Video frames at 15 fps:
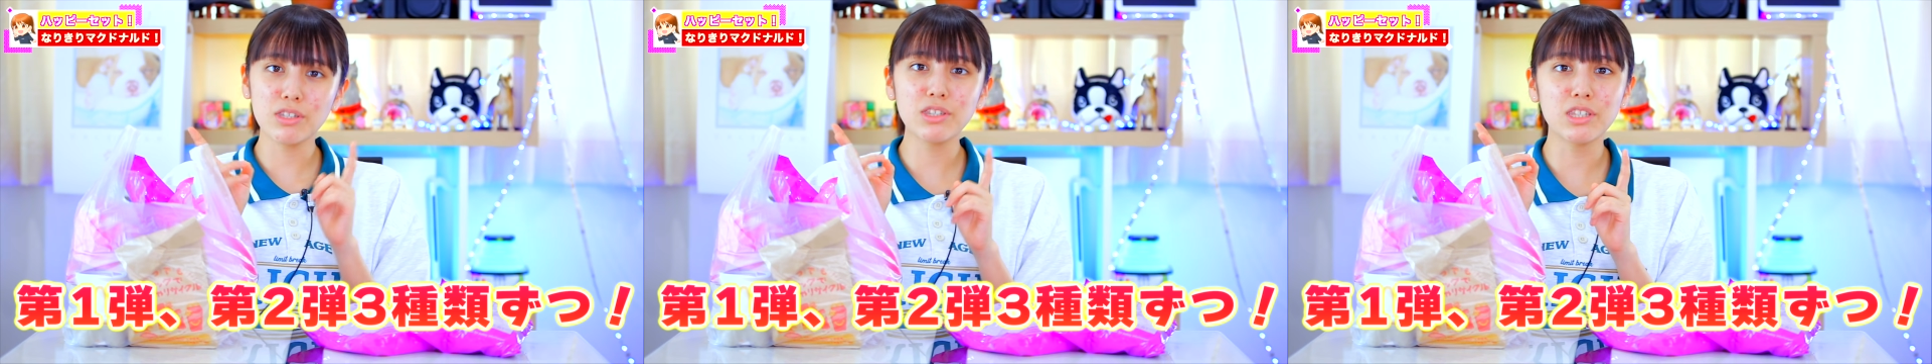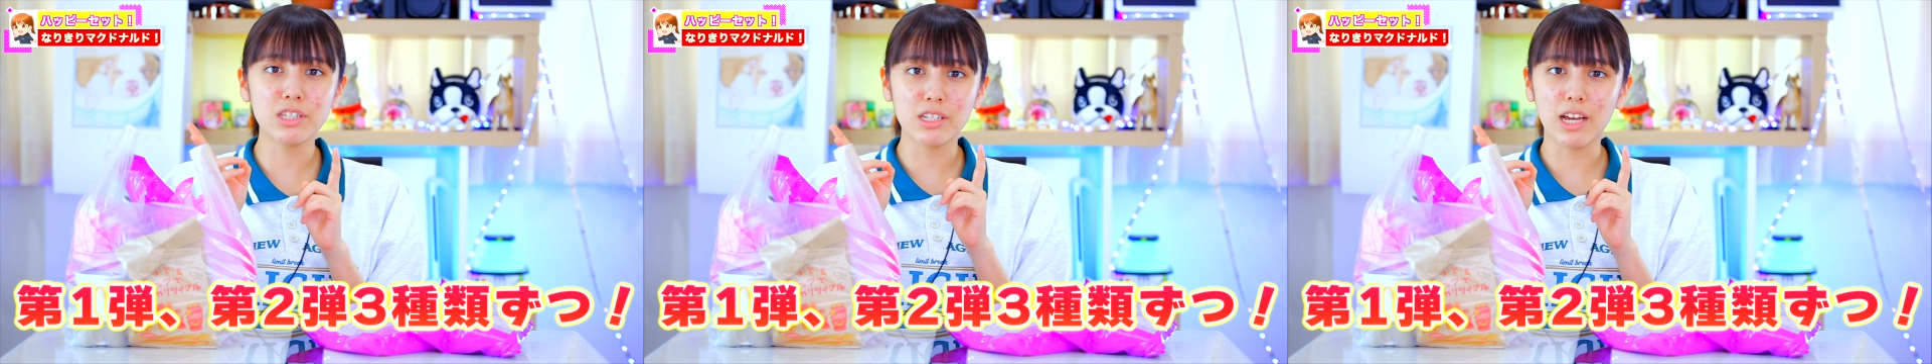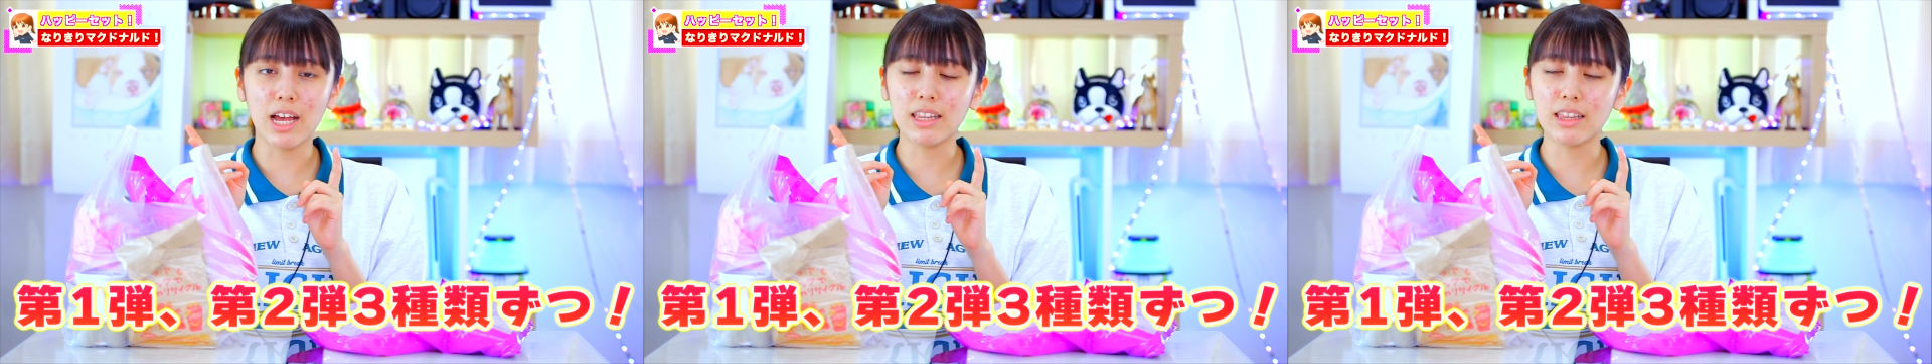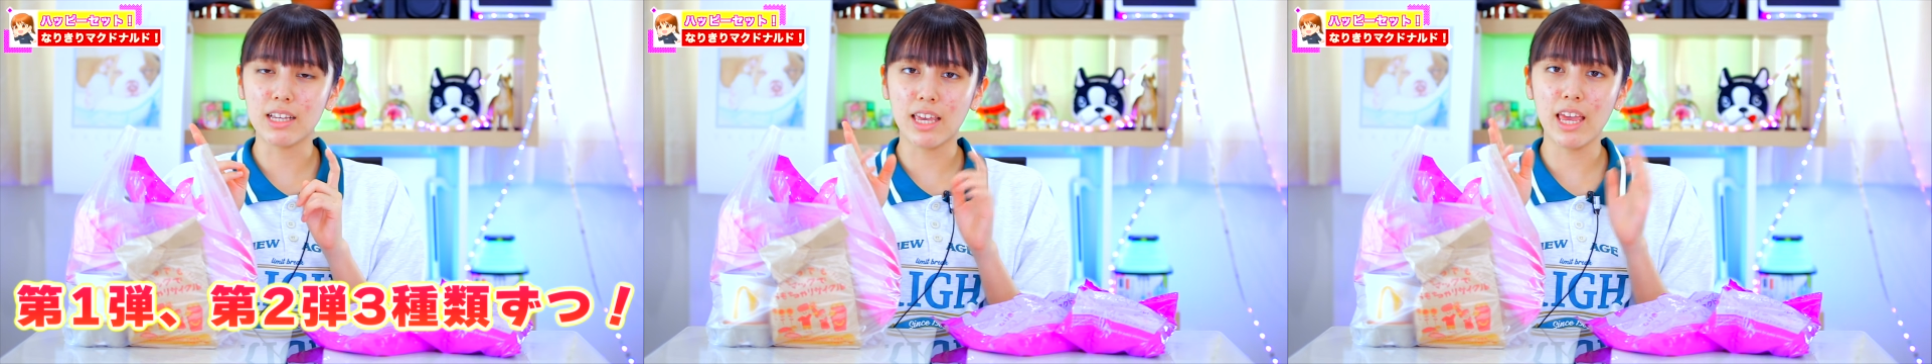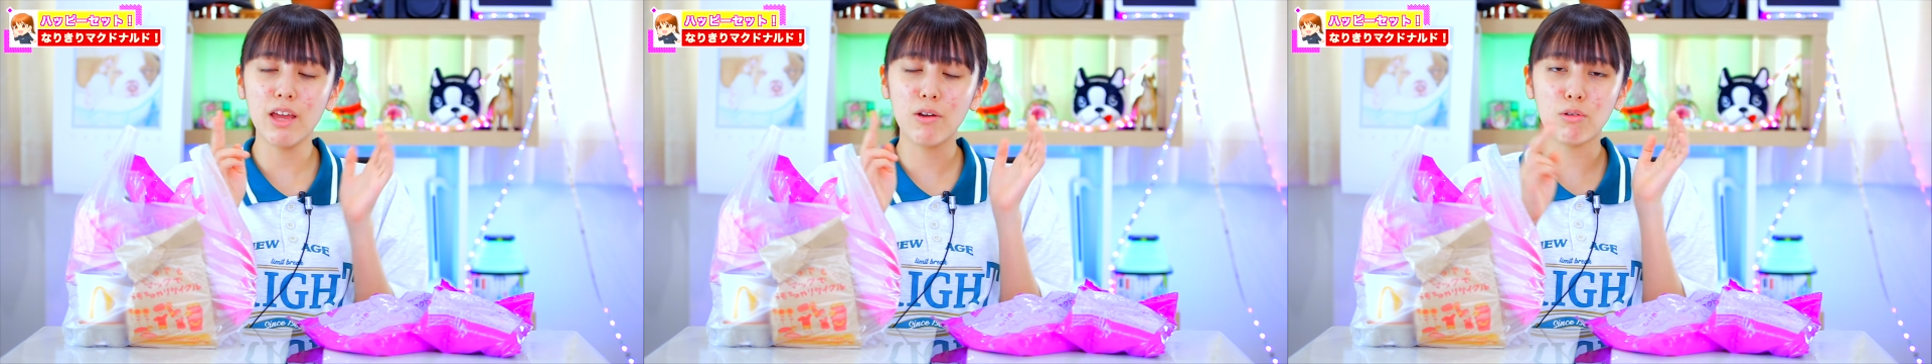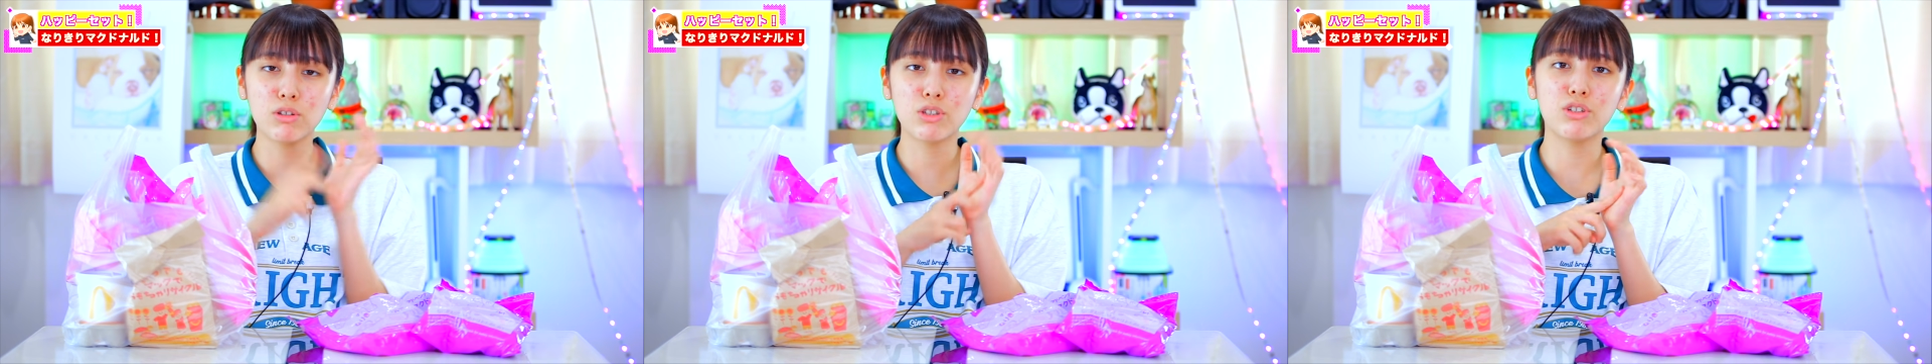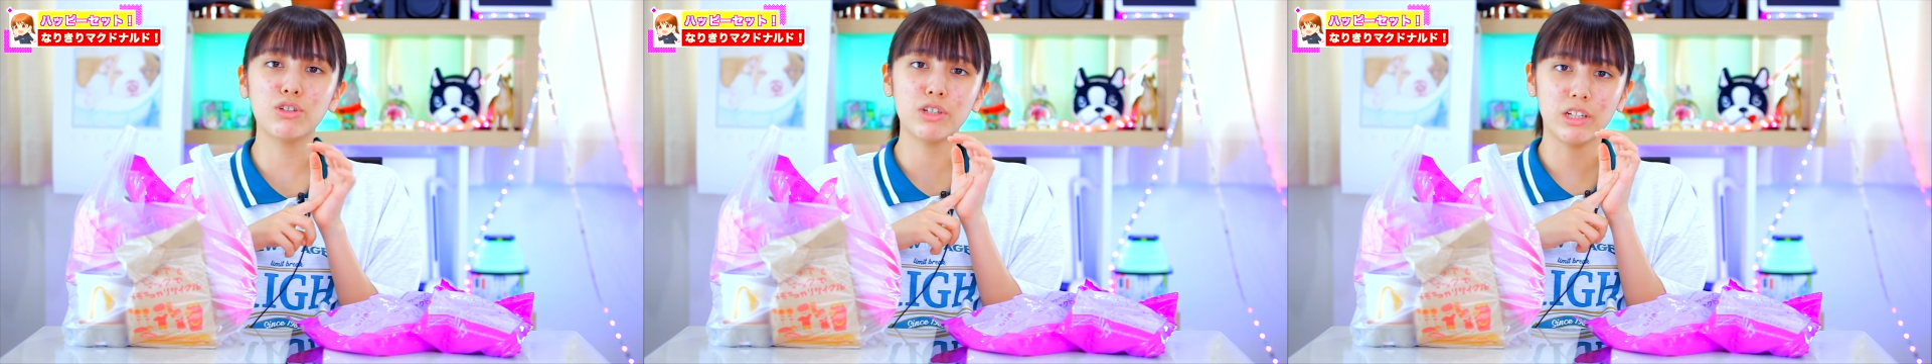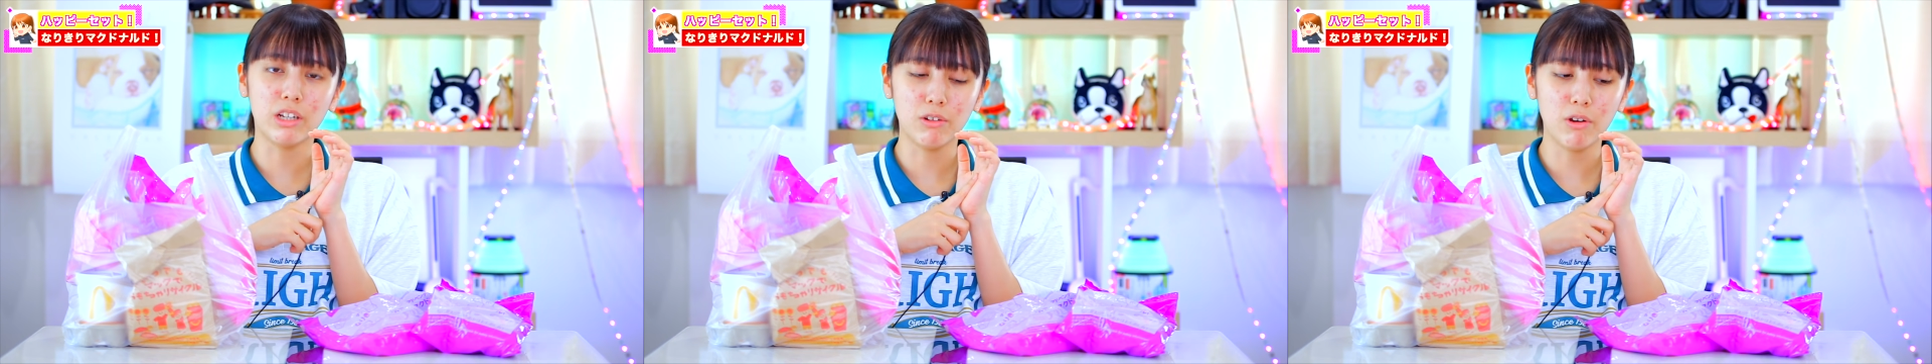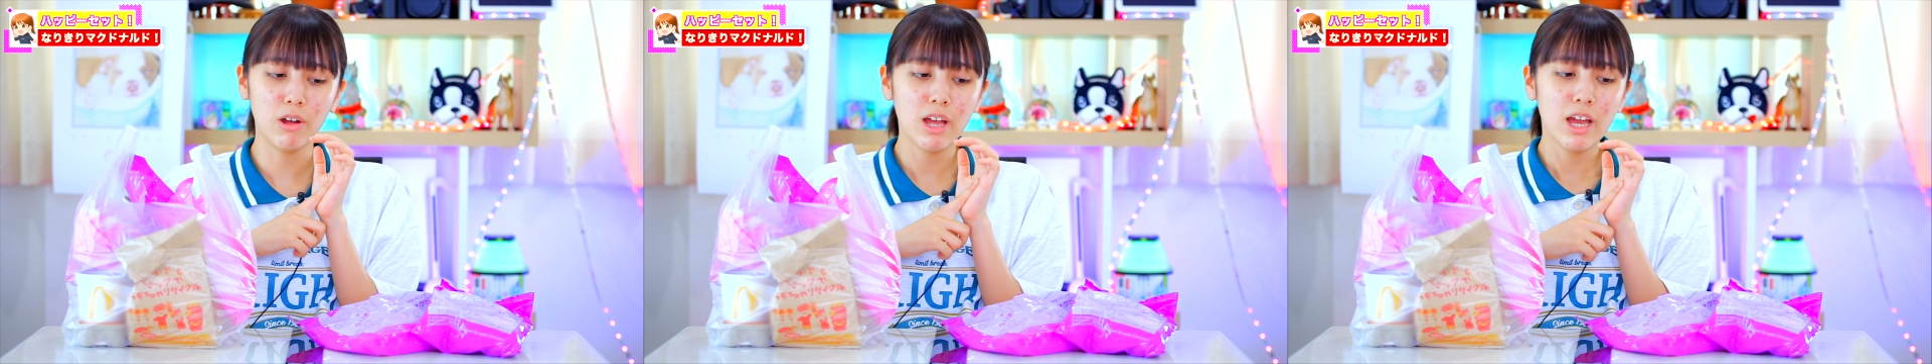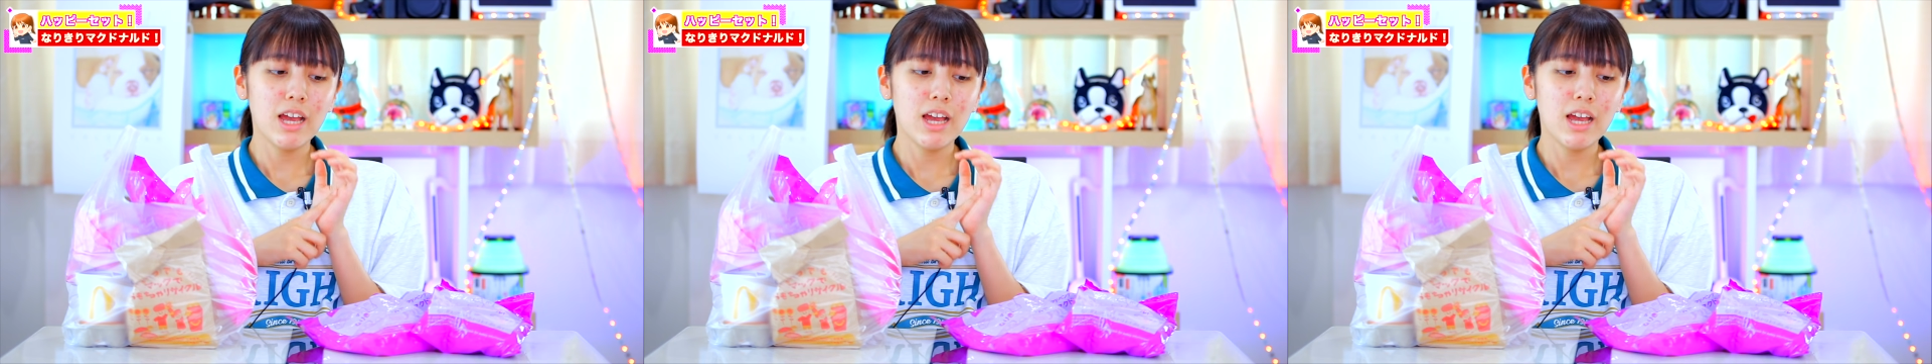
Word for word: ずつあって計ろくしゅるいなの